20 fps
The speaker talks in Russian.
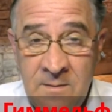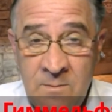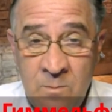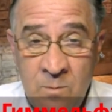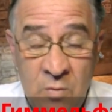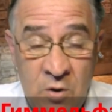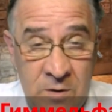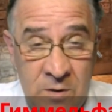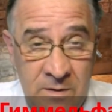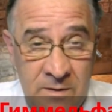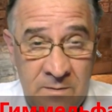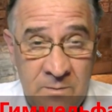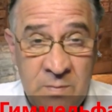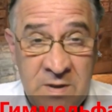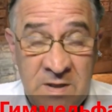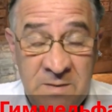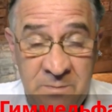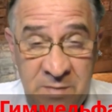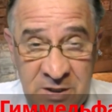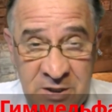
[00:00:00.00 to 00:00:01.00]
Мой
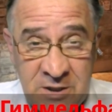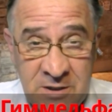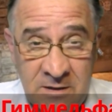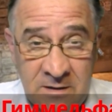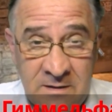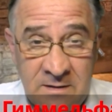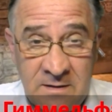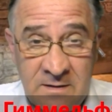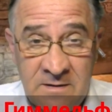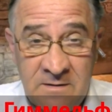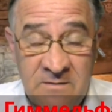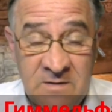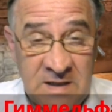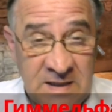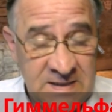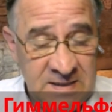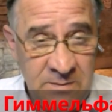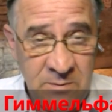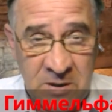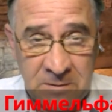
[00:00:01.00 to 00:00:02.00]
подписчик э,
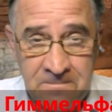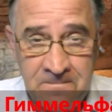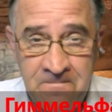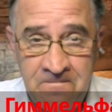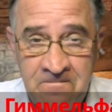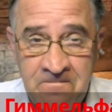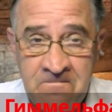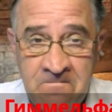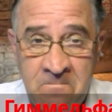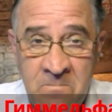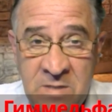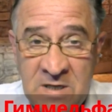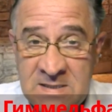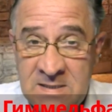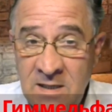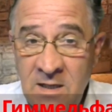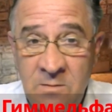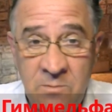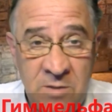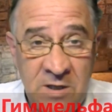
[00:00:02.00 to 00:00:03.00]
Владимир
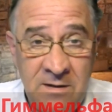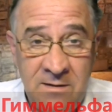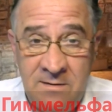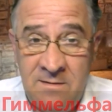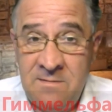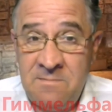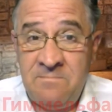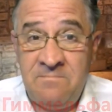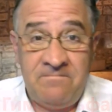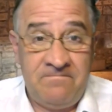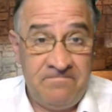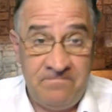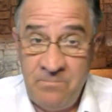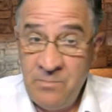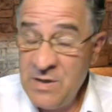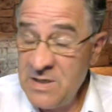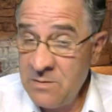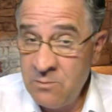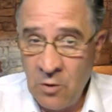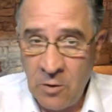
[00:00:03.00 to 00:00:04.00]
прислал мне
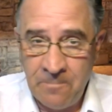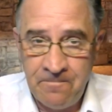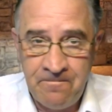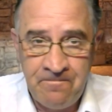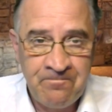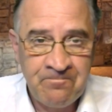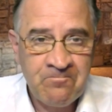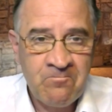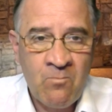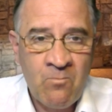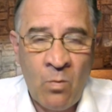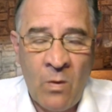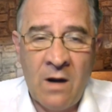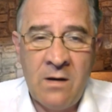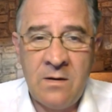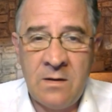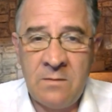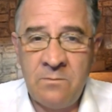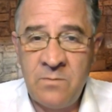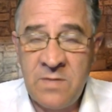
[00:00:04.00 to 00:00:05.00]
письмо.
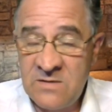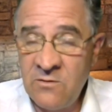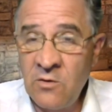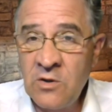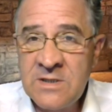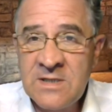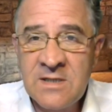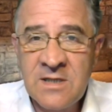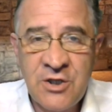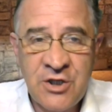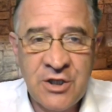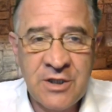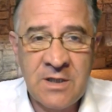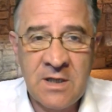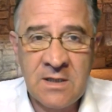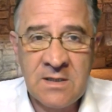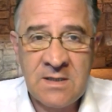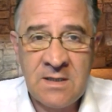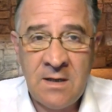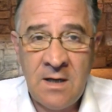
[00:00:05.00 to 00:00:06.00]
Э, позвольте
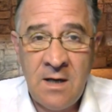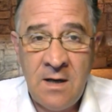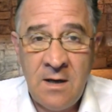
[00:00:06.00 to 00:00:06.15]
зачитать.